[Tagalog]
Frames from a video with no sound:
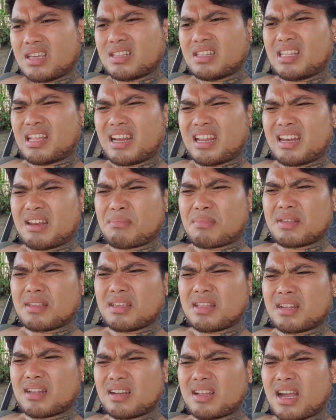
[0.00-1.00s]
Hindi rin naman
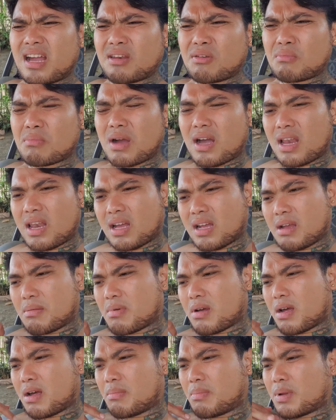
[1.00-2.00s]
yan ganong mahalaga
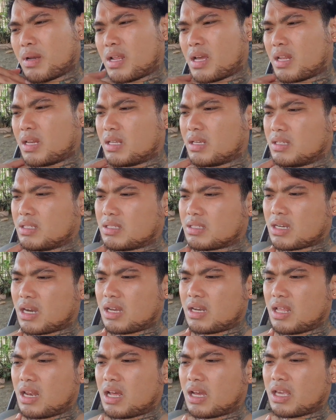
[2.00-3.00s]
mga kapanalig.
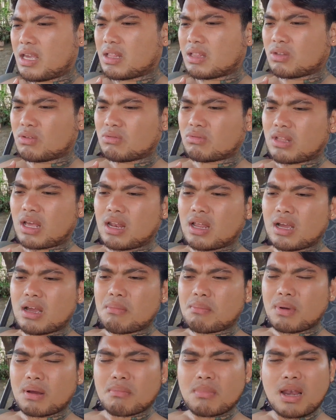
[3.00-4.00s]
Tsaka na lang yan yung
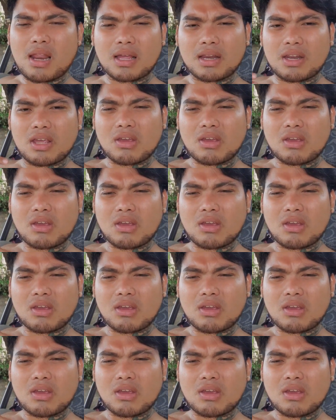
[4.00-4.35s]
talagang pagmalaki